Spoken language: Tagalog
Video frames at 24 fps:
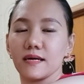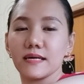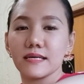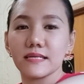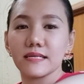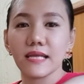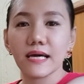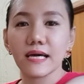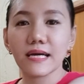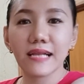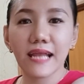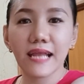
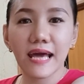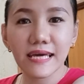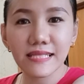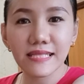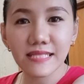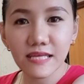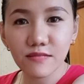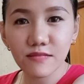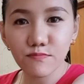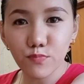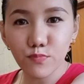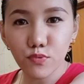
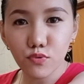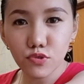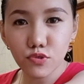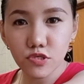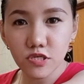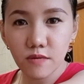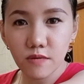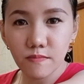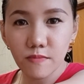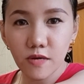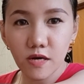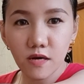Naglighten po
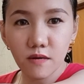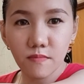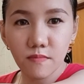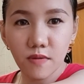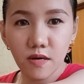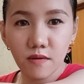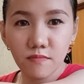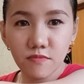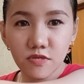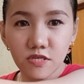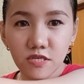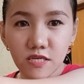siya mga
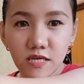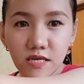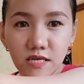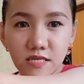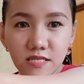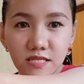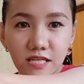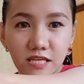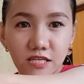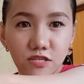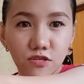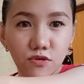mamshis.
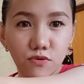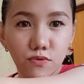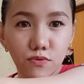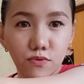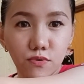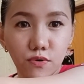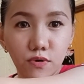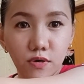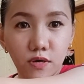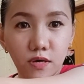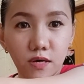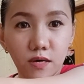Tapos yung
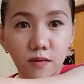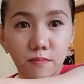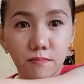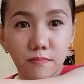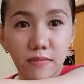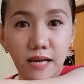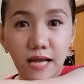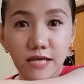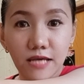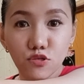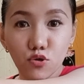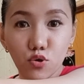
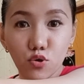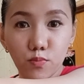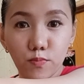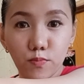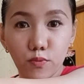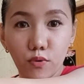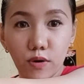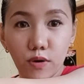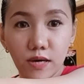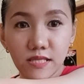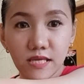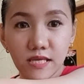braso ko po
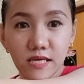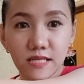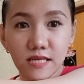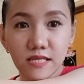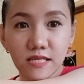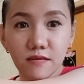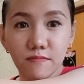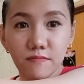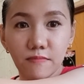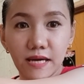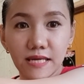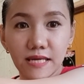kanina,
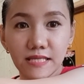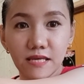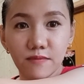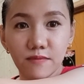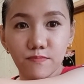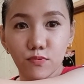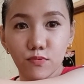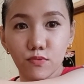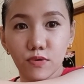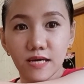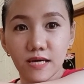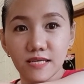diba, hindi
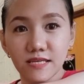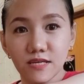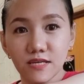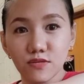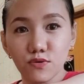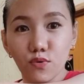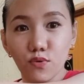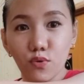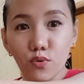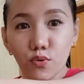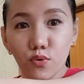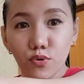po ganyan
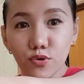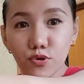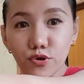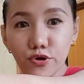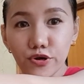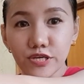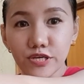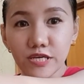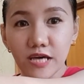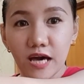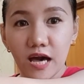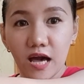yung color
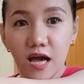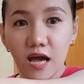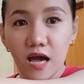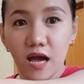niya.